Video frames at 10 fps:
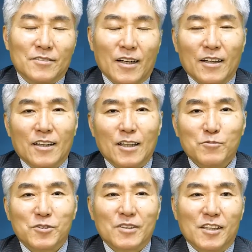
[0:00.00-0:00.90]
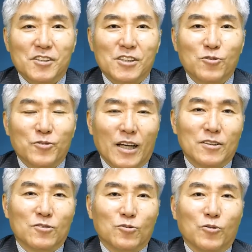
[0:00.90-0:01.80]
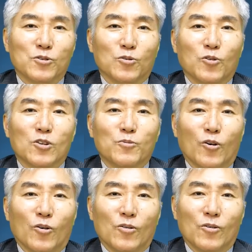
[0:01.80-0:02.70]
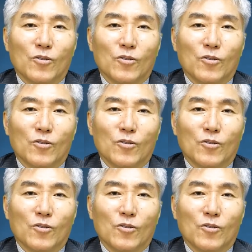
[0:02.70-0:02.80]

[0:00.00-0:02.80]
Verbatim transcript: なかなか難しいのだということにも